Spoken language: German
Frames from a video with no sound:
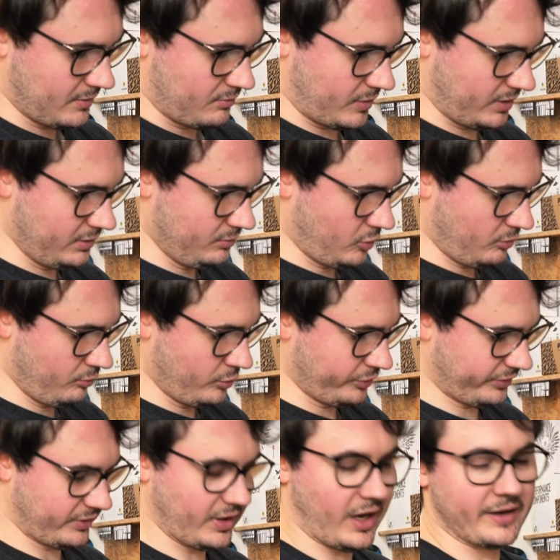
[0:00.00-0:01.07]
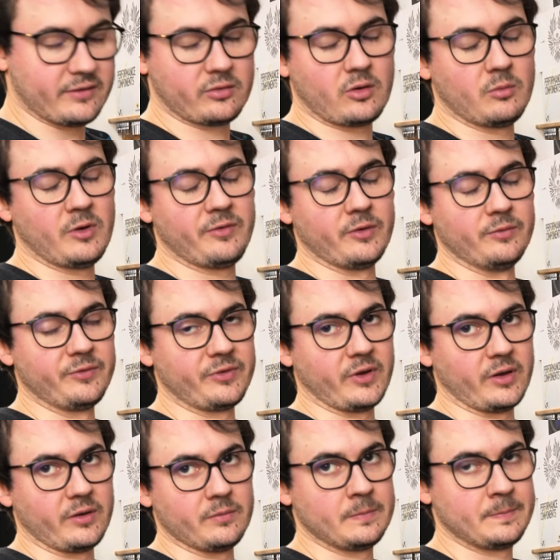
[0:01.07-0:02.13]
Minimum müsste 1,5
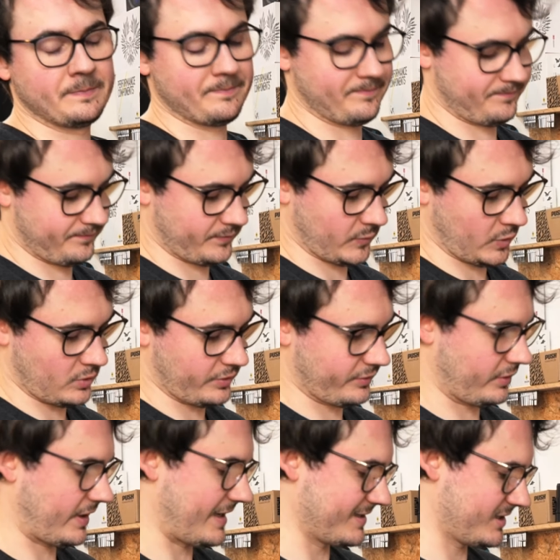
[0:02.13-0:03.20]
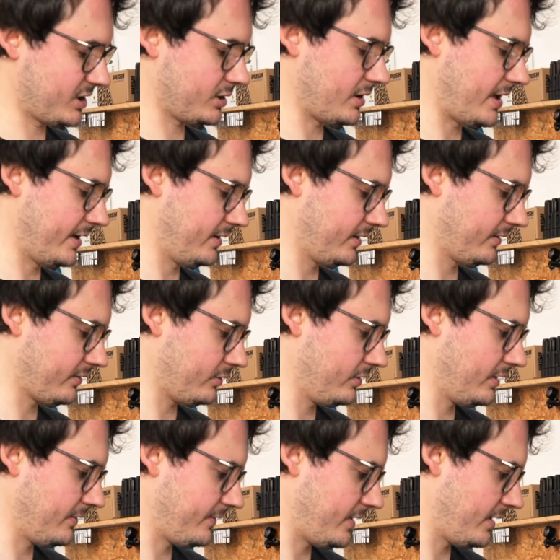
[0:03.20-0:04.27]
sein. Ja, also kannst du schon einiges
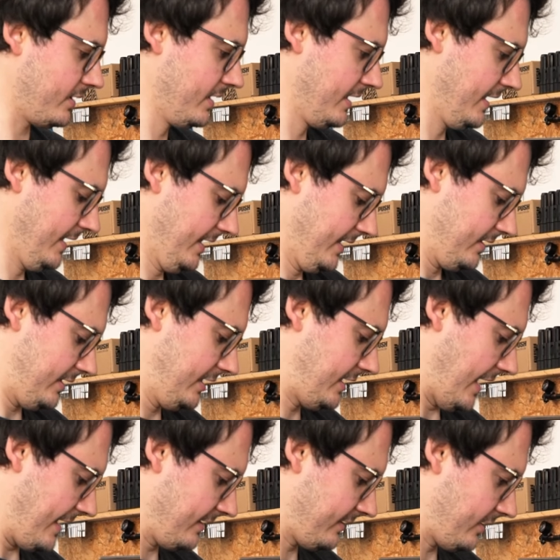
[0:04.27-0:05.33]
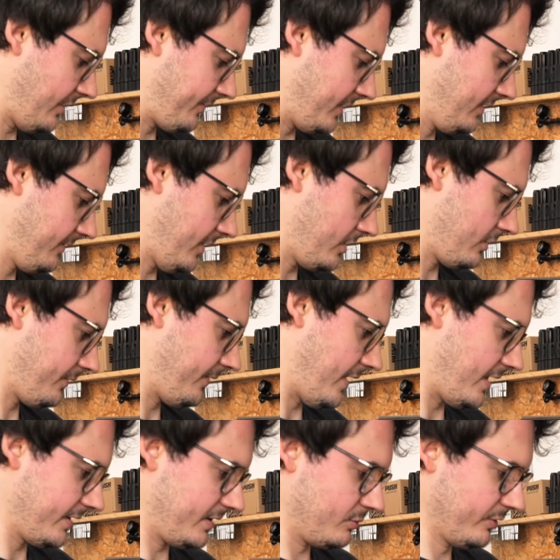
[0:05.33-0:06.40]
runterfahren. Die kannst du auf jeden Fall auch noch
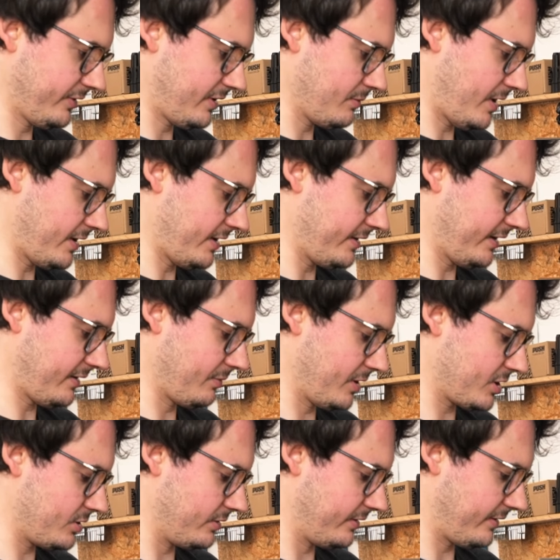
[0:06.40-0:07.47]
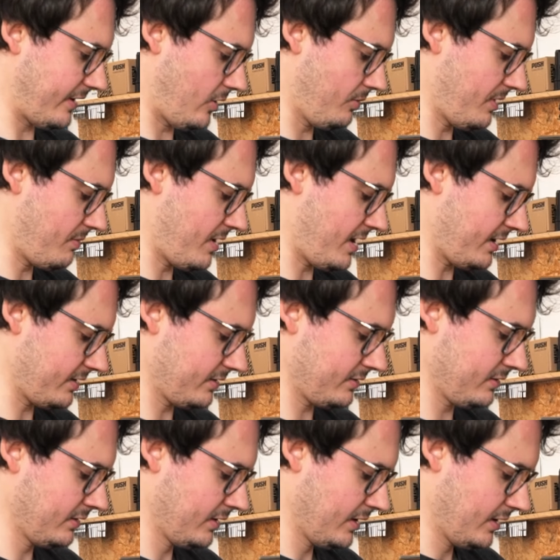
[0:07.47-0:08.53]
fahren. Die müsste man halt jetzt mal schön sauber
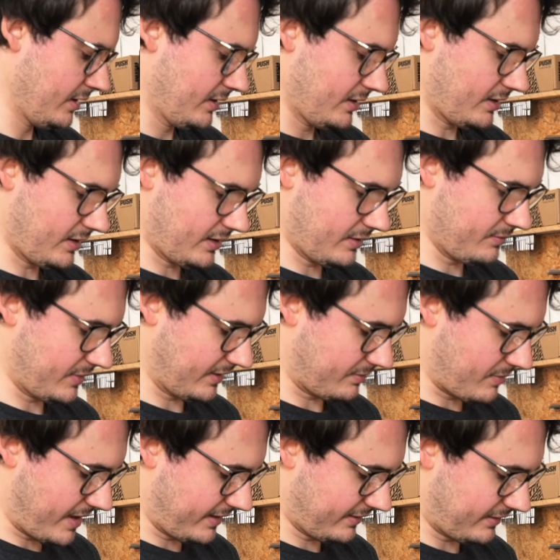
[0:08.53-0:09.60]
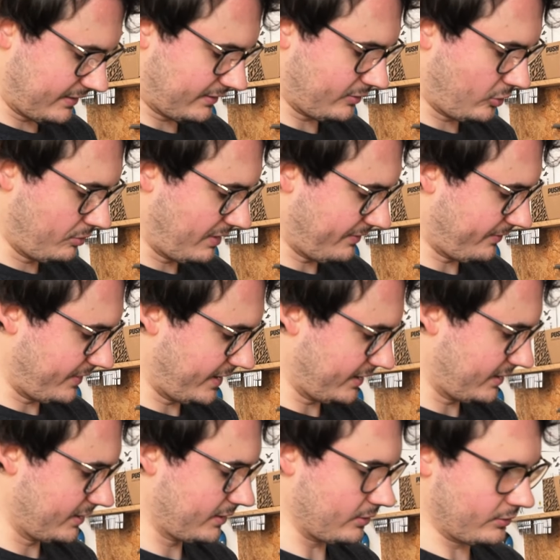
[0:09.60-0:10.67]
machen ähm, das meiste ist
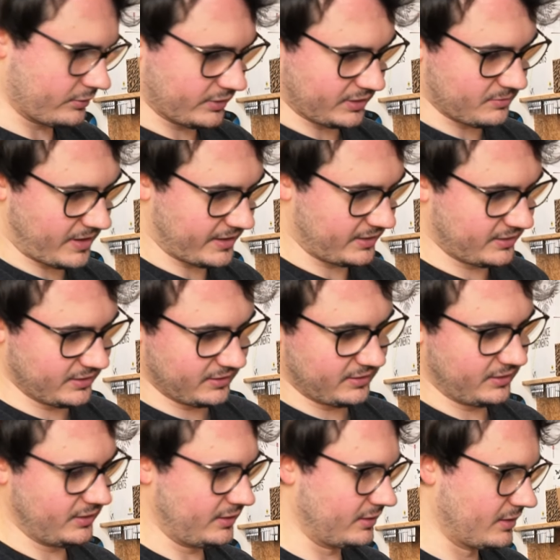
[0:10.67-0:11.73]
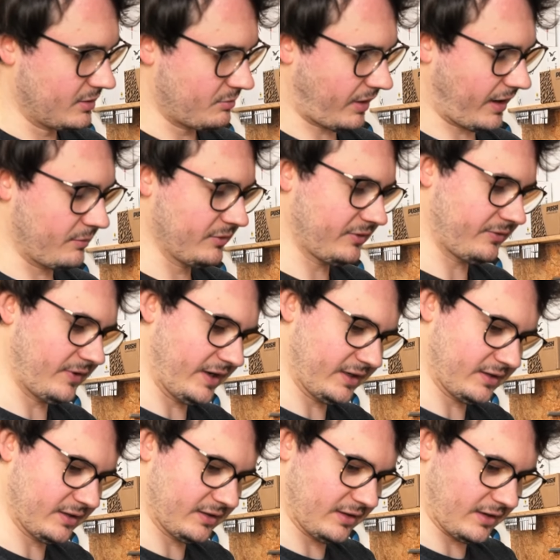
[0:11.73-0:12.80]
oberflächlich und ich meine hier die
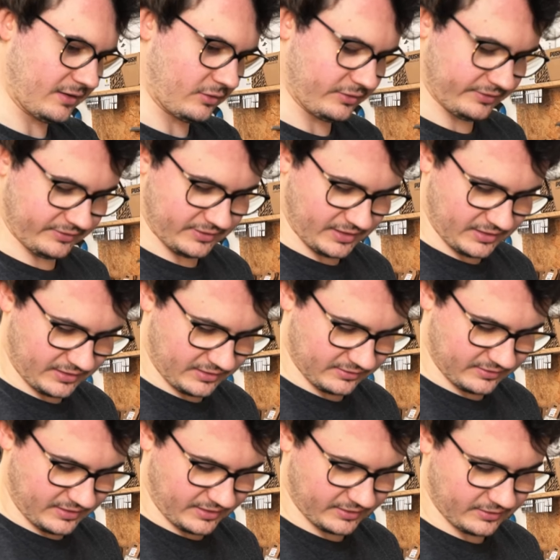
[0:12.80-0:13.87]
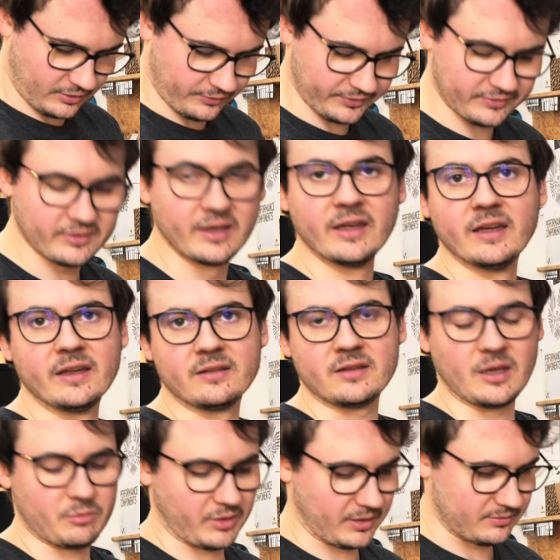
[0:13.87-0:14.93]
Bremsfläche, der Rost, der da ganz leicht drauf ist,
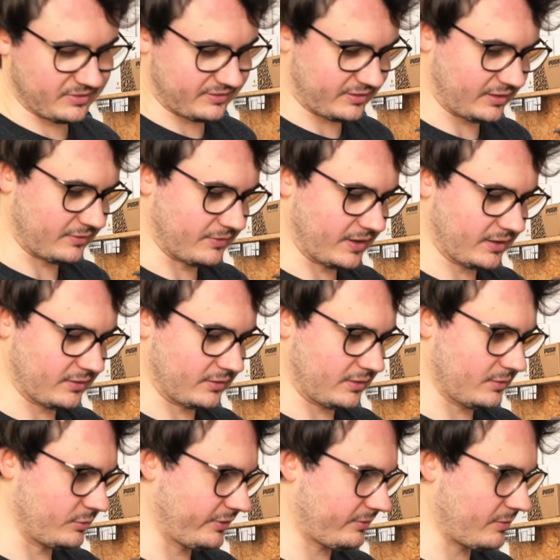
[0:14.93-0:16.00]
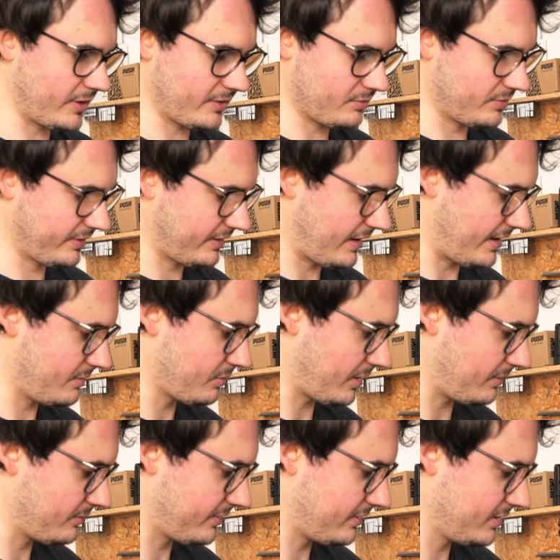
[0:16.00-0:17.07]
der bremst sich weg. Ne? Da müsste man halt ein bisschen
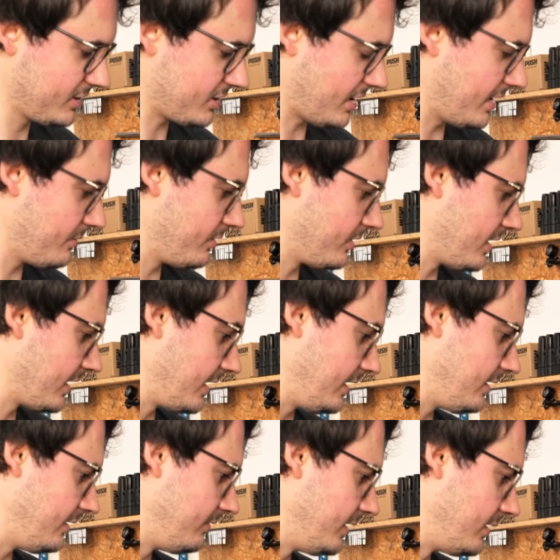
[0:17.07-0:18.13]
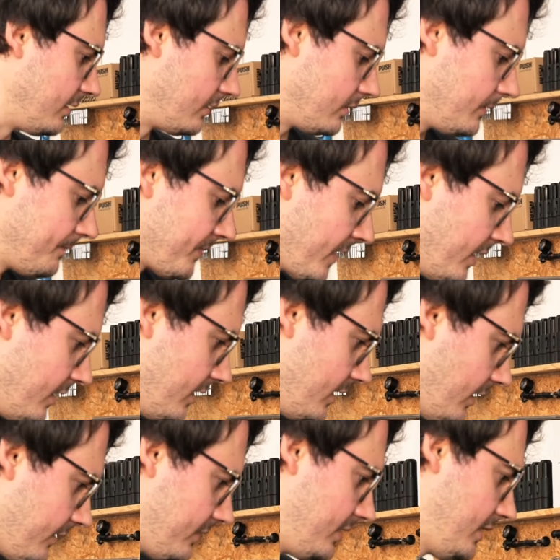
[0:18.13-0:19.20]
einbremsen, die Scheibe, und dann geht die wieder. Ne?
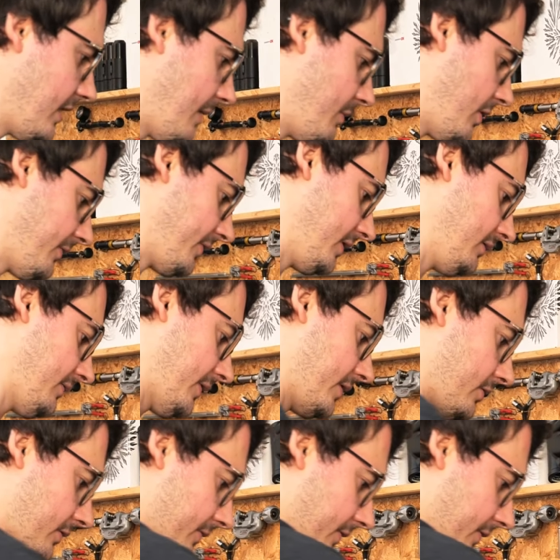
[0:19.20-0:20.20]
Also die kann man auf jeden Fall noch